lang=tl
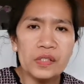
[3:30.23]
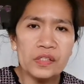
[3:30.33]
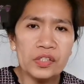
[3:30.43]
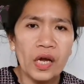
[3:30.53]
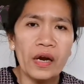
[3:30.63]

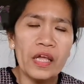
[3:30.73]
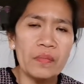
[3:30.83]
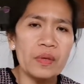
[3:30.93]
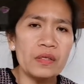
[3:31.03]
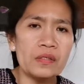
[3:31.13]
sa star
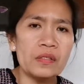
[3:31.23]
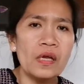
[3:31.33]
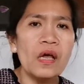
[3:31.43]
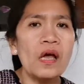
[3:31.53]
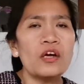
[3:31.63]

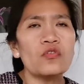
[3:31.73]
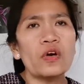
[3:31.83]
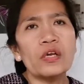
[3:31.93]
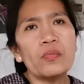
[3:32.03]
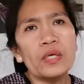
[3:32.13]
image.
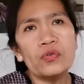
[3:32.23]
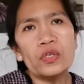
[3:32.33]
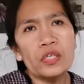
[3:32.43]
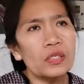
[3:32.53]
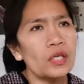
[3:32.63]
Kung ano man
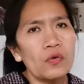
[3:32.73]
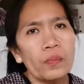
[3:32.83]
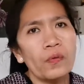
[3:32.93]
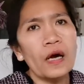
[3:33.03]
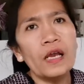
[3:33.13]
yun, hindi
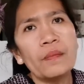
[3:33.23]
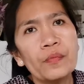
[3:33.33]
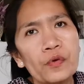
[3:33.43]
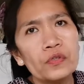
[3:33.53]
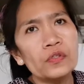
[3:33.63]
ko po
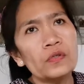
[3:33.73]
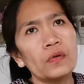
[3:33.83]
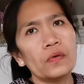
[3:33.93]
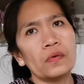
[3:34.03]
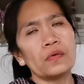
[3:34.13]
alam yun.
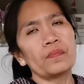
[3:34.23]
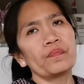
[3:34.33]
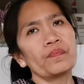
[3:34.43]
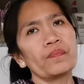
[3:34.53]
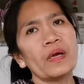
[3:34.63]
So,
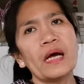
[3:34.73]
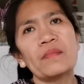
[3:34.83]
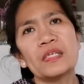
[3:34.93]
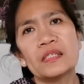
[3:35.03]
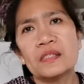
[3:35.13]

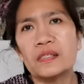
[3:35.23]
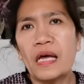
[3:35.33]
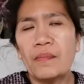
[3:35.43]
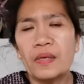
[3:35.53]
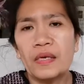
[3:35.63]
maraming
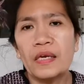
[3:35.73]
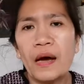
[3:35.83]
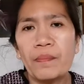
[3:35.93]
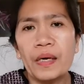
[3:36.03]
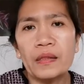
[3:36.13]
nagsasabi na
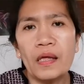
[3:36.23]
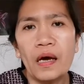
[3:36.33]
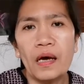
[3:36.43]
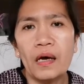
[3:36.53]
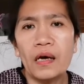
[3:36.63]
dapat
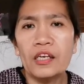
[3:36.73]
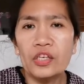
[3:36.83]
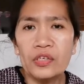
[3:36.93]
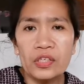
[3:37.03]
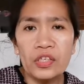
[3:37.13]
uh,
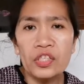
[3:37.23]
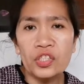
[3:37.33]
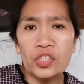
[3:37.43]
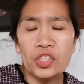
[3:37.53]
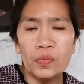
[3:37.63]

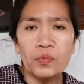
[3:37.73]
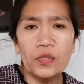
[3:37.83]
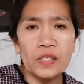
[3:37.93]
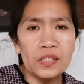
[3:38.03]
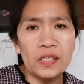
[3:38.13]
nagre-research
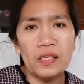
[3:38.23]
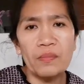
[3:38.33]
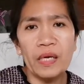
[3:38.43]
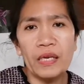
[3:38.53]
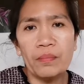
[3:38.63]
muna
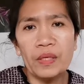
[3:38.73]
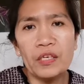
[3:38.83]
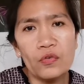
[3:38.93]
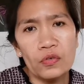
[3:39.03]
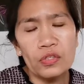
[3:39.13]
si Madam
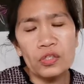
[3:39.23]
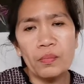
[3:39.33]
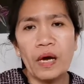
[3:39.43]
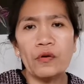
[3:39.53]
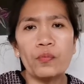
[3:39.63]

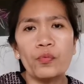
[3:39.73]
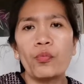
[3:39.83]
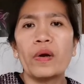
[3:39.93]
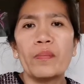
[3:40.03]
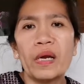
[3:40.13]
Inots bago
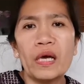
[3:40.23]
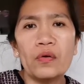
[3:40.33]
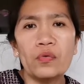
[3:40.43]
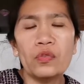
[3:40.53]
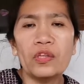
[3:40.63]
pumirma
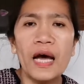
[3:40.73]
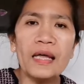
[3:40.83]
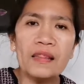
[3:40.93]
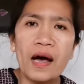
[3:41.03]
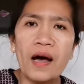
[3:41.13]
ng
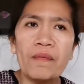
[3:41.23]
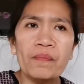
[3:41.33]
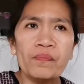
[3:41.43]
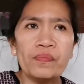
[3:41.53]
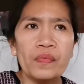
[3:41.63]
kontrata
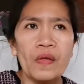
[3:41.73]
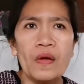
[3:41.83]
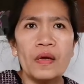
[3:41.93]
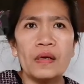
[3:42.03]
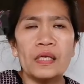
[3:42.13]

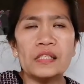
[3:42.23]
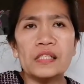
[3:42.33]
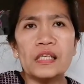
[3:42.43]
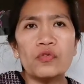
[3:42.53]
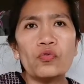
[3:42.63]

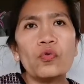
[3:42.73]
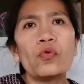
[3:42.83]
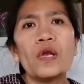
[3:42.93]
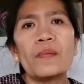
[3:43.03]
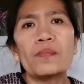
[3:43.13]
kasi sa
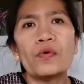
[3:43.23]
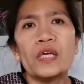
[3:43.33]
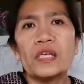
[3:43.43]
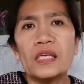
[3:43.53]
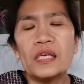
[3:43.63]
totoo lang po,
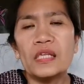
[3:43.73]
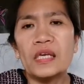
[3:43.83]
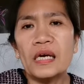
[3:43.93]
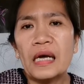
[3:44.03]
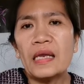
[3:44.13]
hindi na
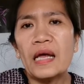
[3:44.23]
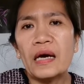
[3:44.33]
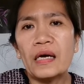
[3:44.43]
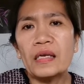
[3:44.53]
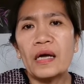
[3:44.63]
niya
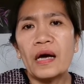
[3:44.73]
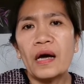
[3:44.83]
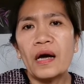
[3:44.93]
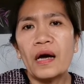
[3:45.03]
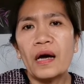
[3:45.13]
kailangan na